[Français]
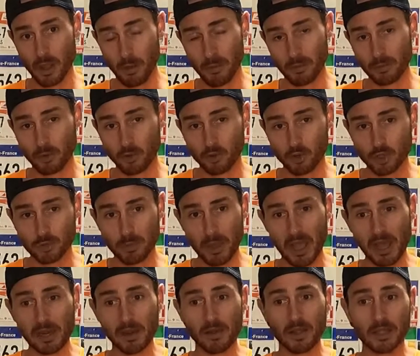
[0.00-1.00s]
en même temps que je
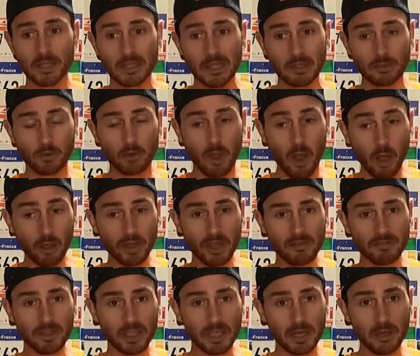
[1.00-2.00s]
parle. Donc en
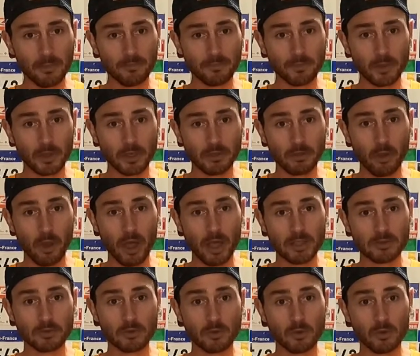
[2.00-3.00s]
avril, il y
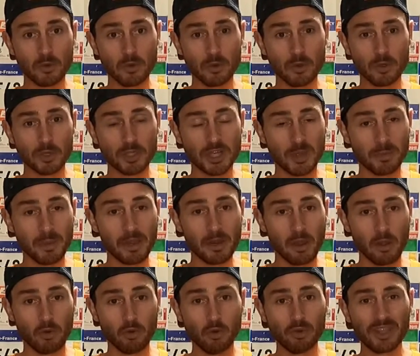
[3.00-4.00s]
aura ce que
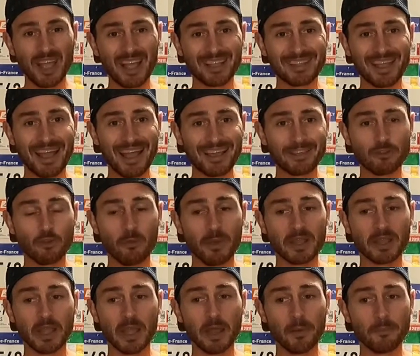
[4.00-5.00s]
j'appelle l'Ultra Trail de
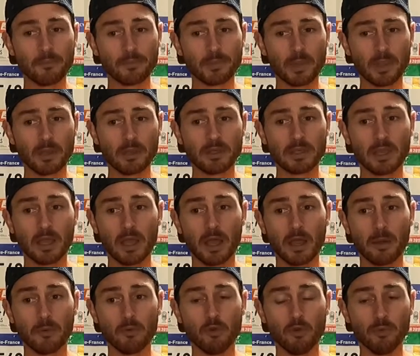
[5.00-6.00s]
Madère, qui est
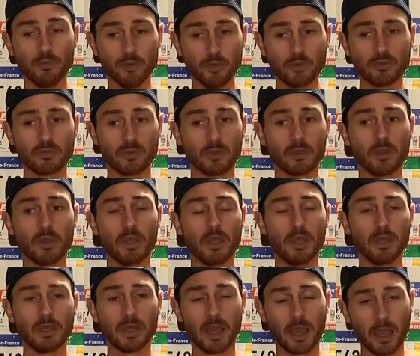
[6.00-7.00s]
le Mute,
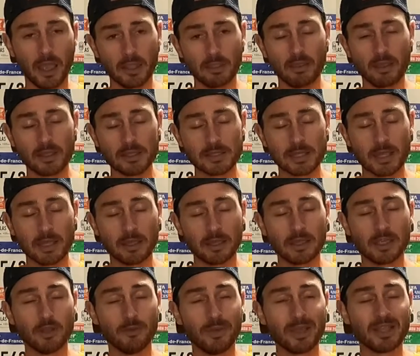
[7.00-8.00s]
qui est un
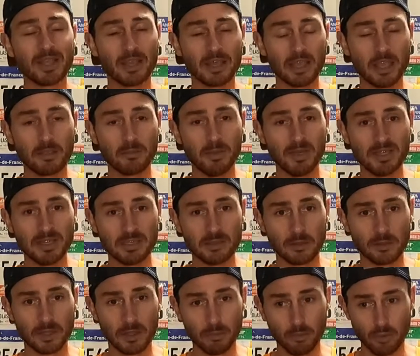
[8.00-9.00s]
85 km et un
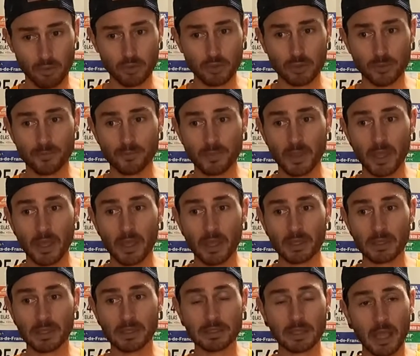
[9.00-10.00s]
4600 D+,
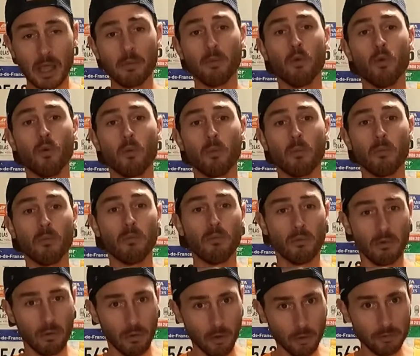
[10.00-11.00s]
qui sera mon
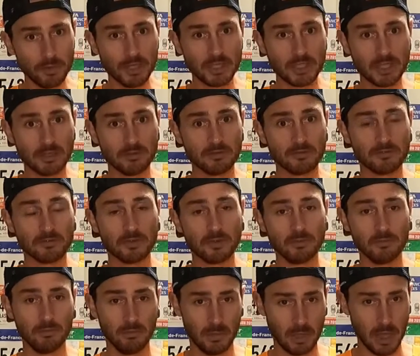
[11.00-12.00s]
objectif
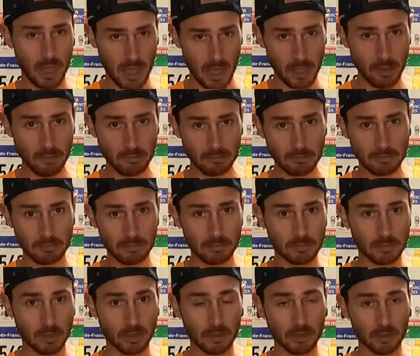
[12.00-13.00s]
1
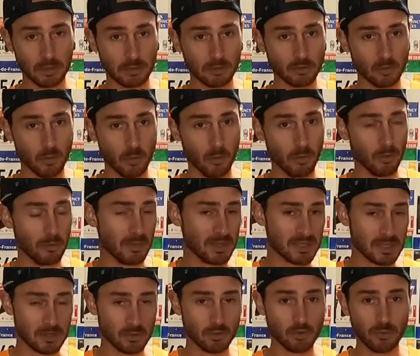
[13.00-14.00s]
euh, sur ma
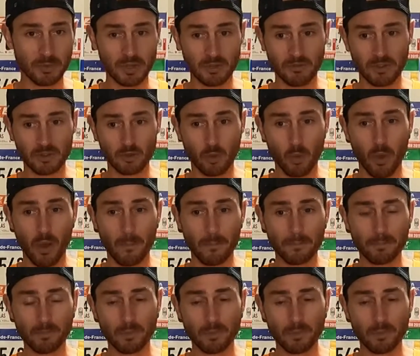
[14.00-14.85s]
saison 2023.